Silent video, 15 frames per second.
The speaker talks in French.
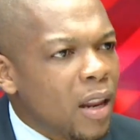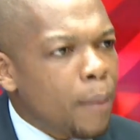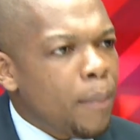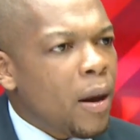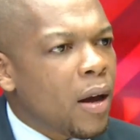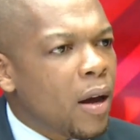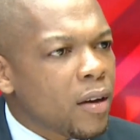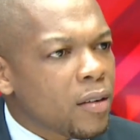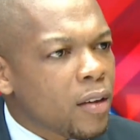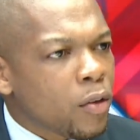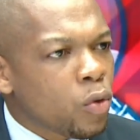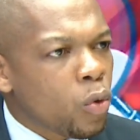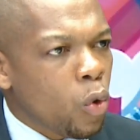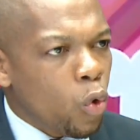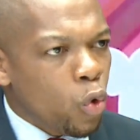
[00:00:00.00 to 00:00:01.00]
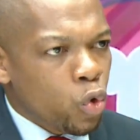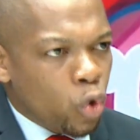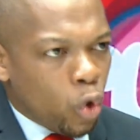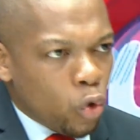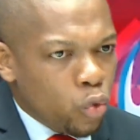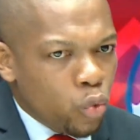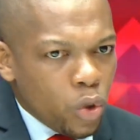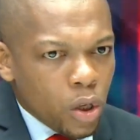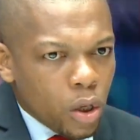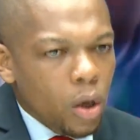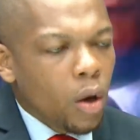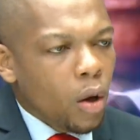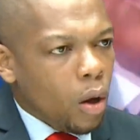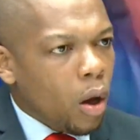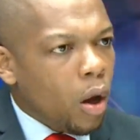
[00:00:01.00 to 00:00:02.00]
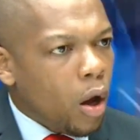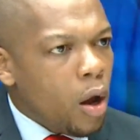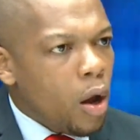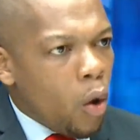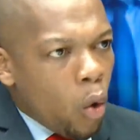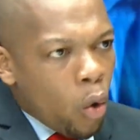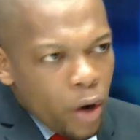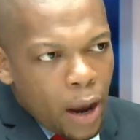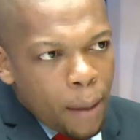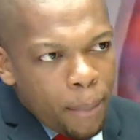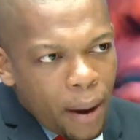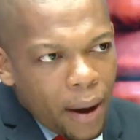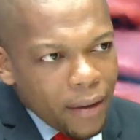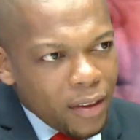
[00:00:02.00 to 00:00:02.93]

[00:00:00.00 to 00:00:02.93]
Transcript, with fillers: la bancarisation. Aujourd'hui, euh, on n'a pas